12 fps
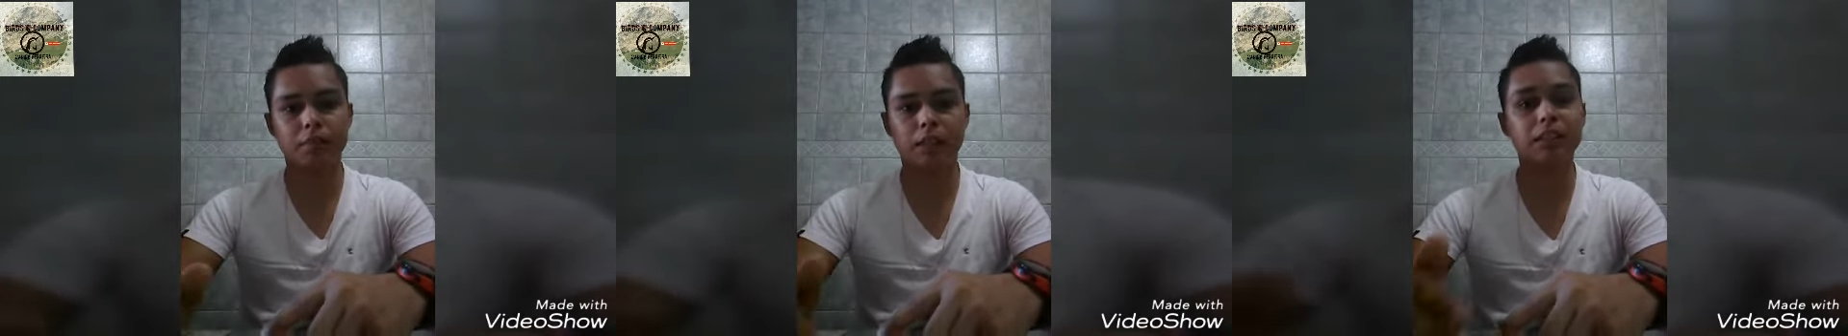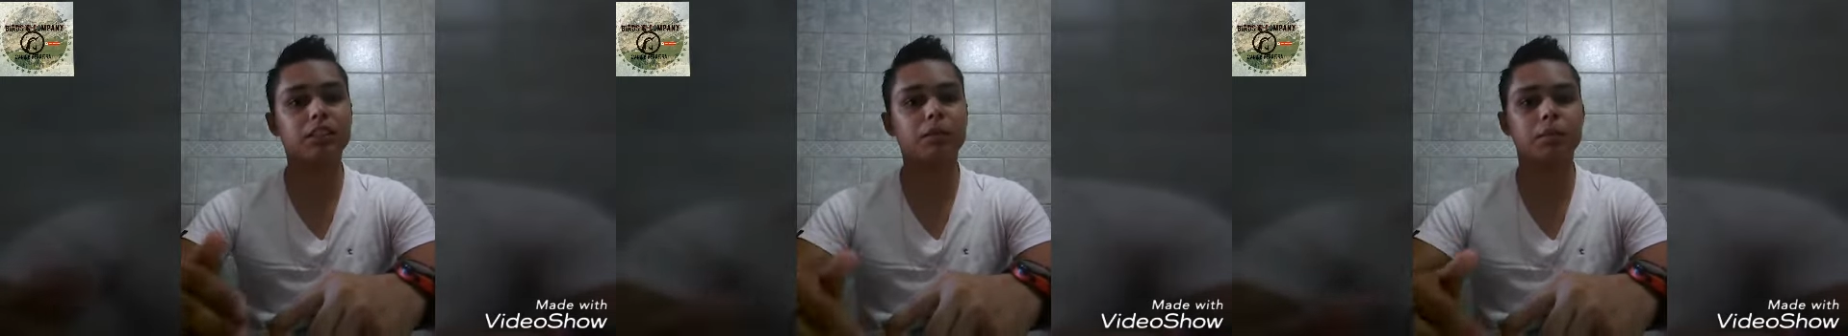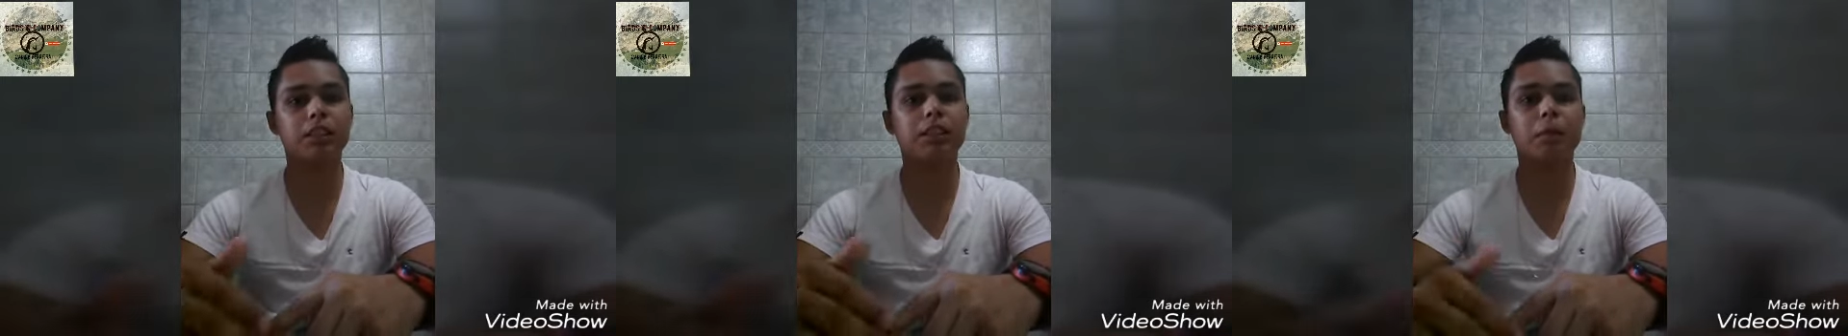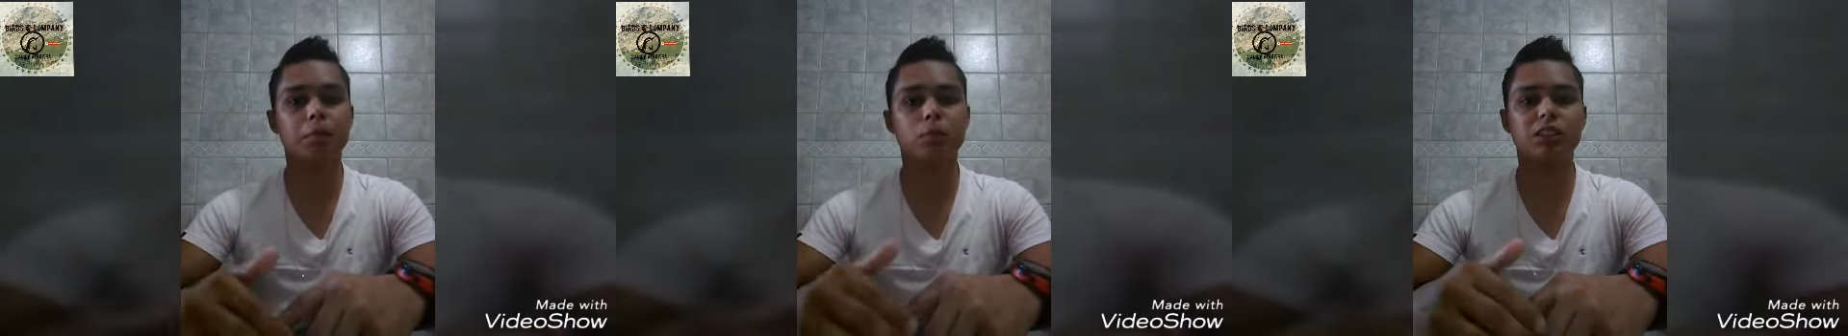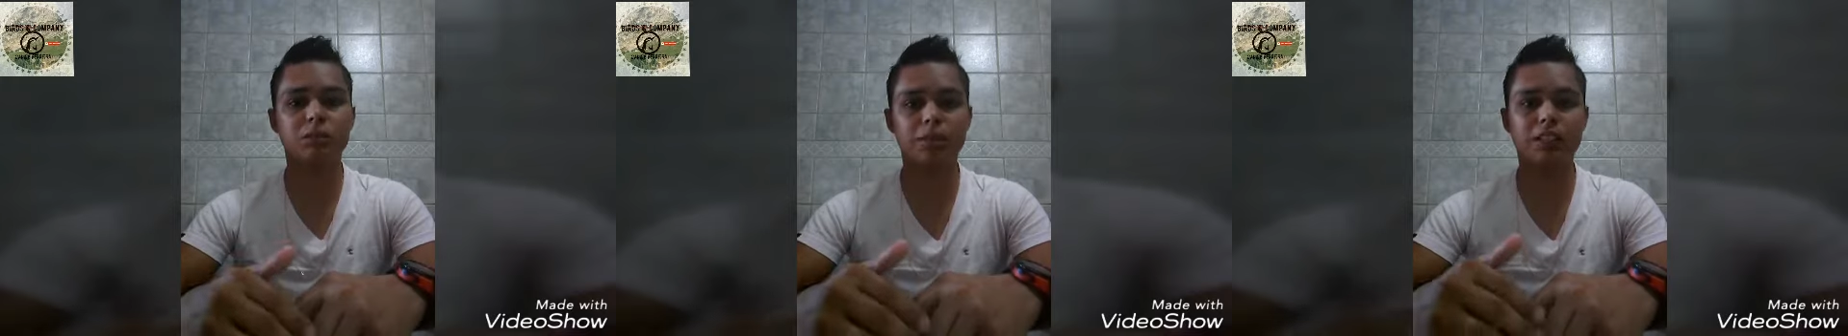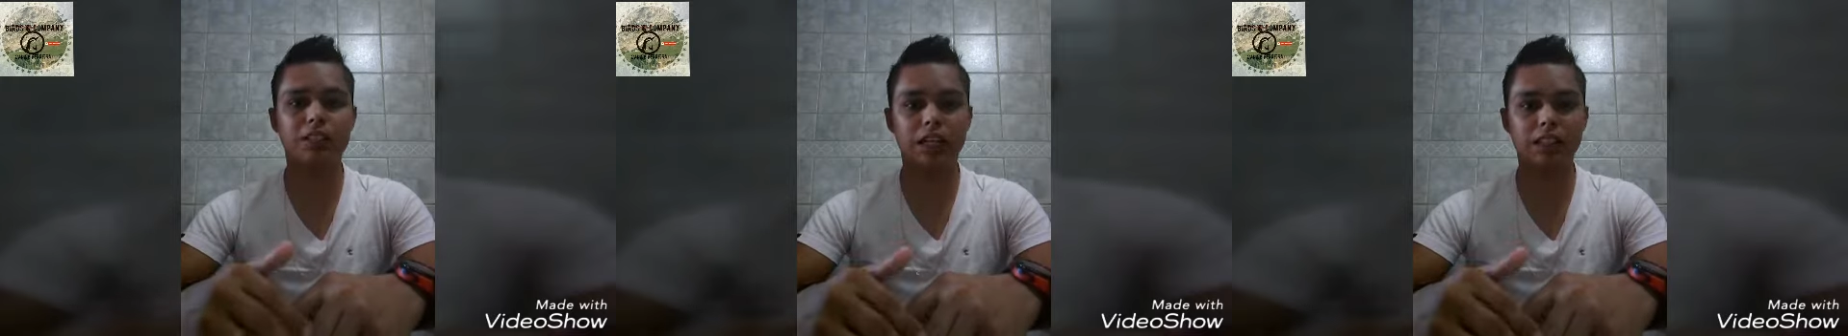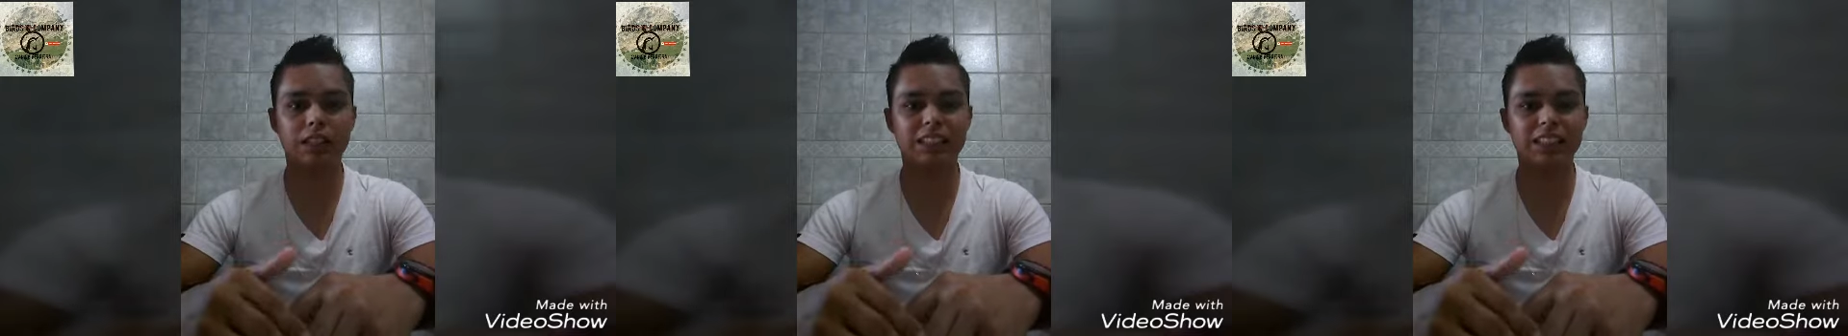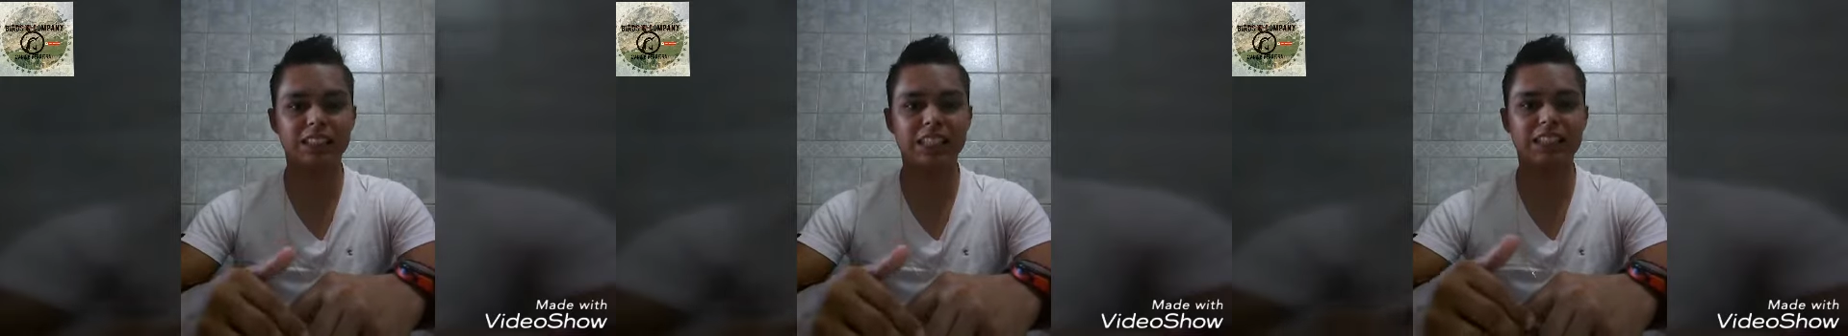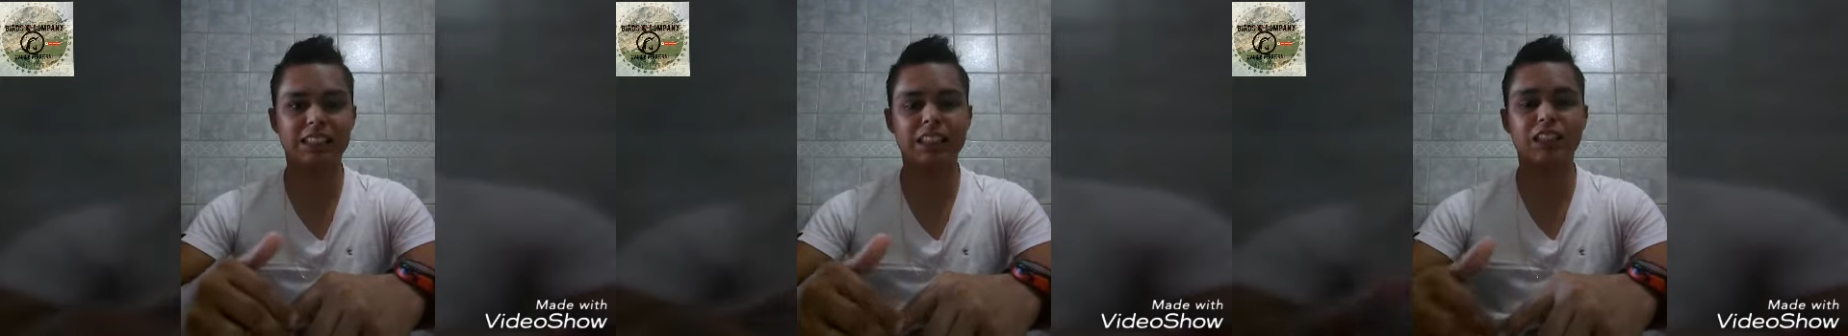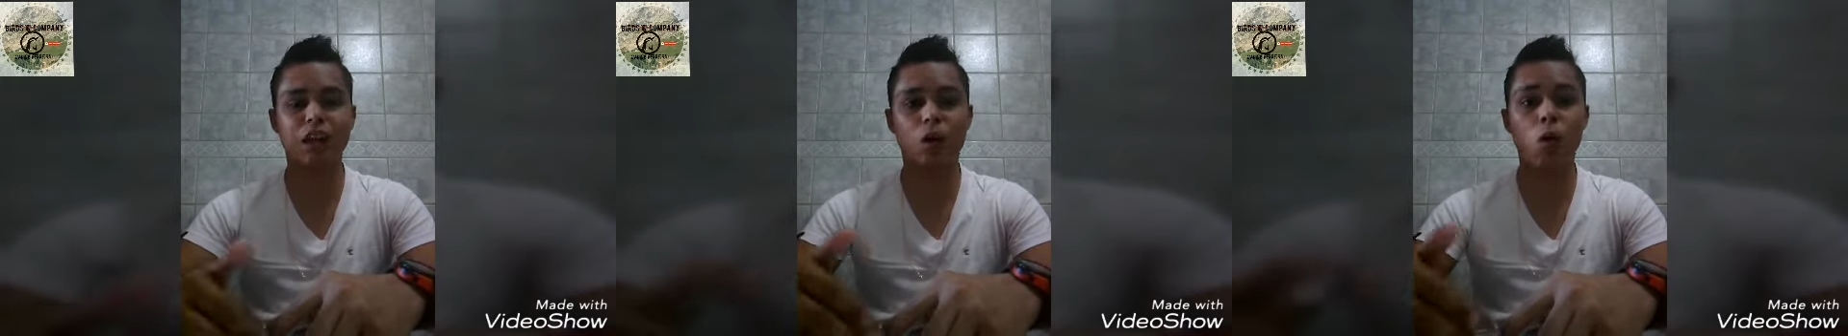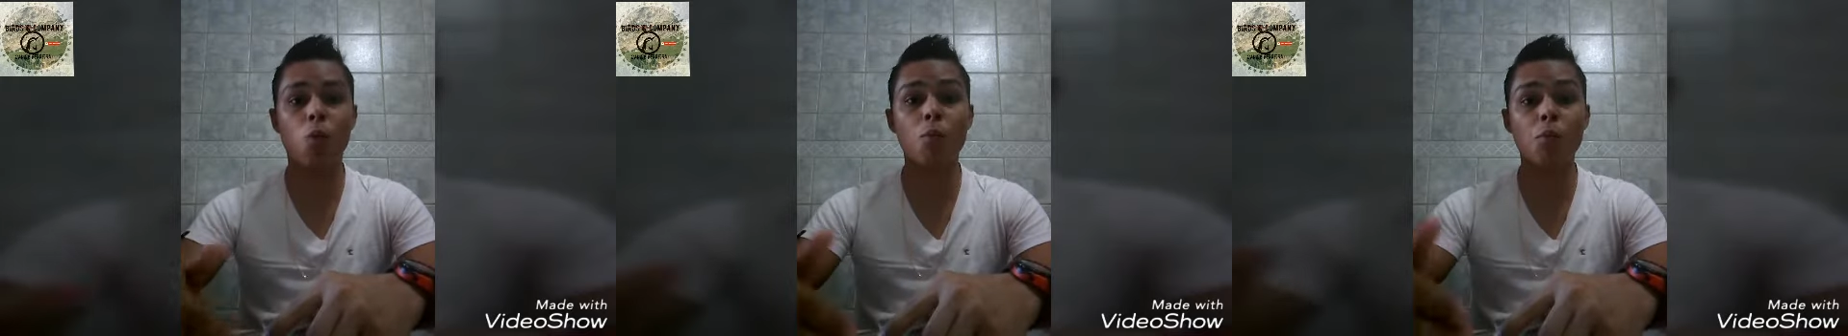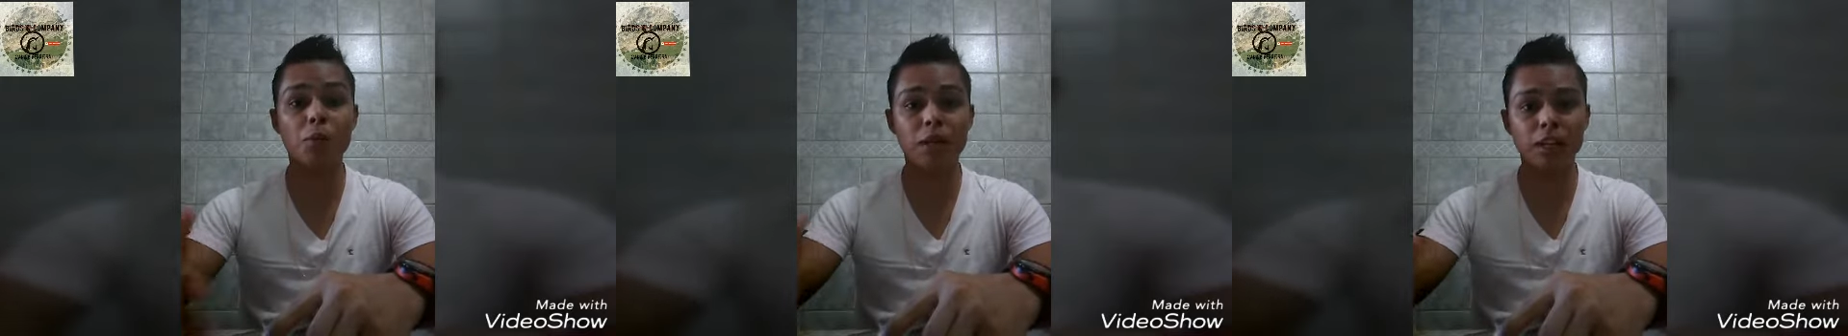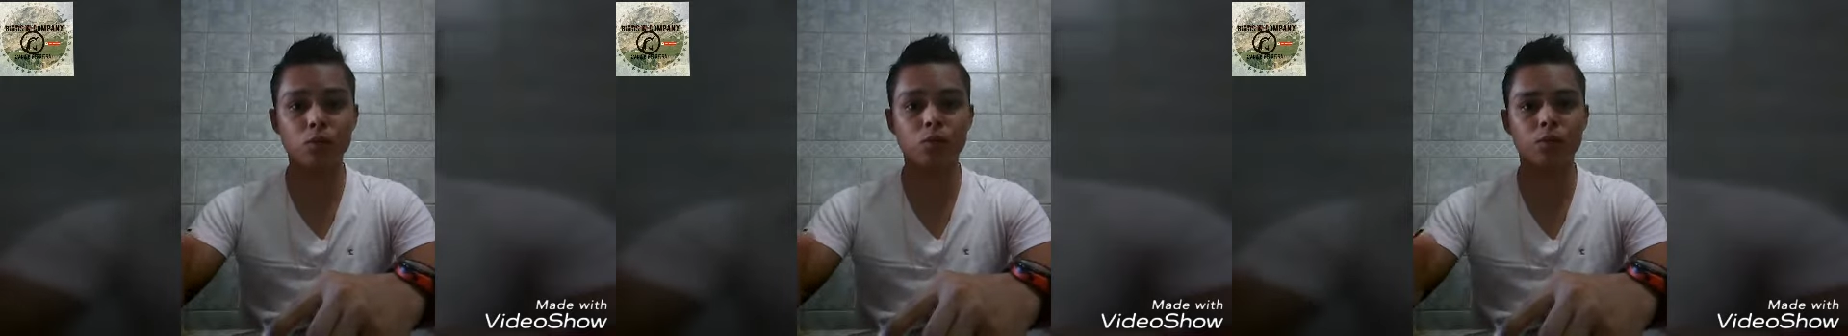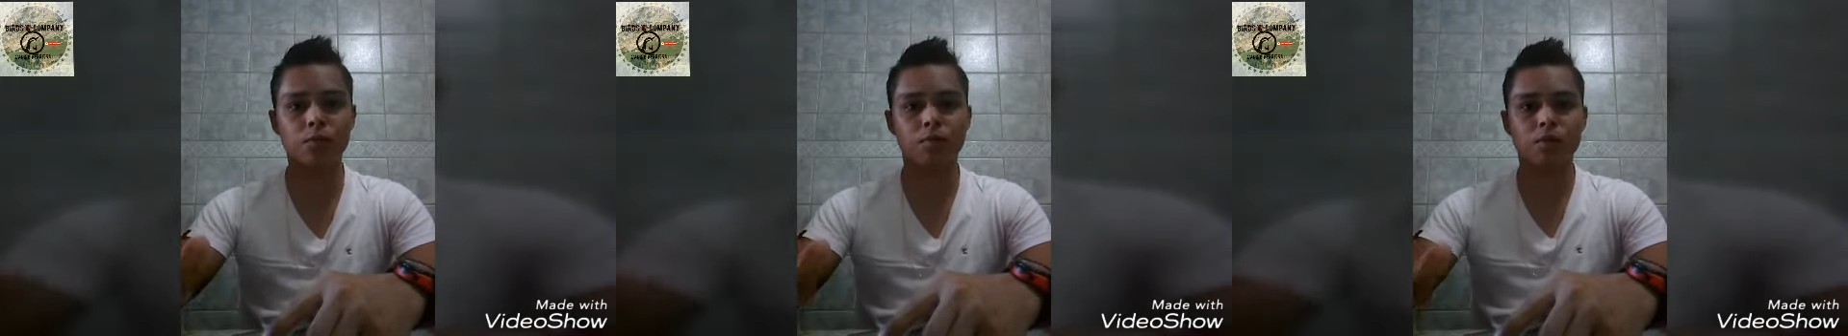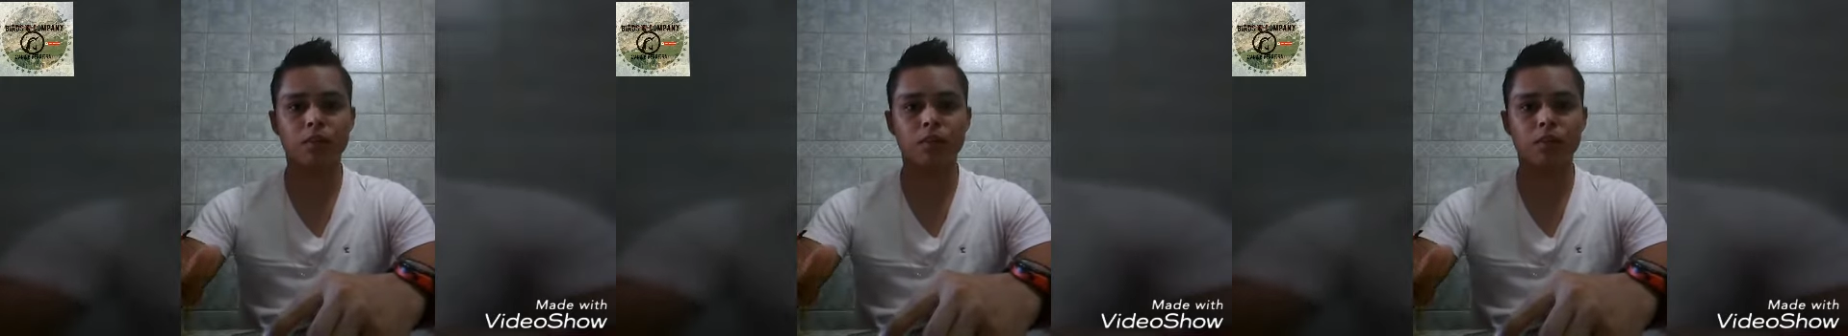mas também tem possibilidades que ela esteja com medo.